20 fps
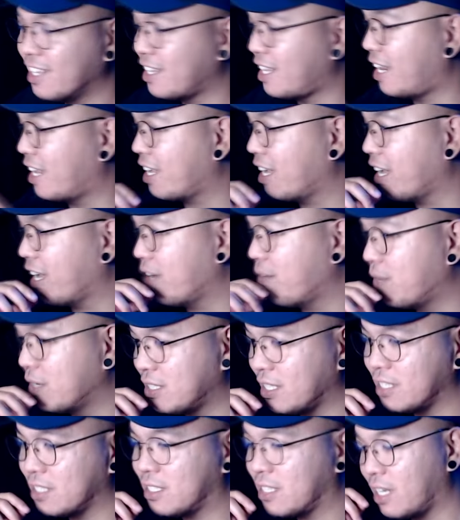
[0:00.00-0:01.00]
Talagang
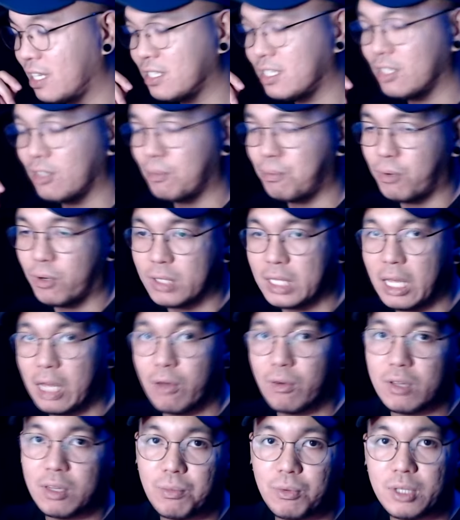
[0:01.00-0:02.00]
ever since, guys,
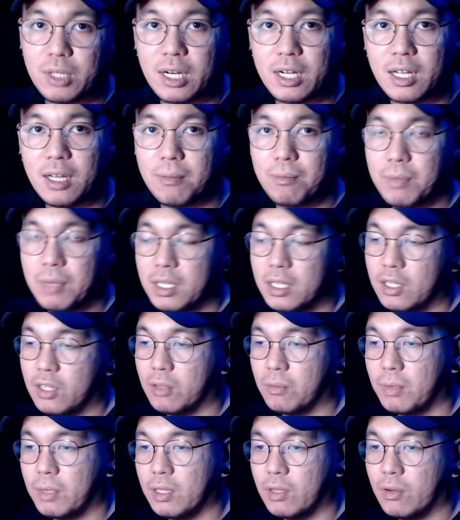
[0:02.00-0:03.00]
sinuportahan ko na po talaga ang
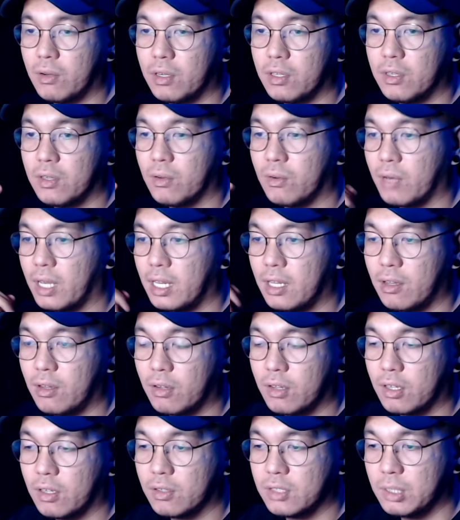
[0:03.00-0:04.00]
Bini, napanoorin nyo kung kailan
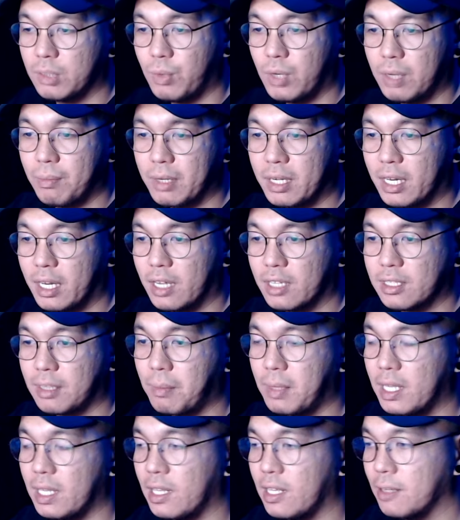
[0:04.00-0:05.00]
ako nagsimula mag-react
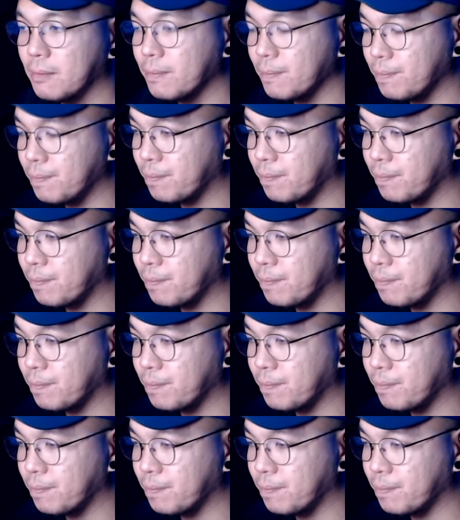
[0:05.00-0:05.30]
sa Bini.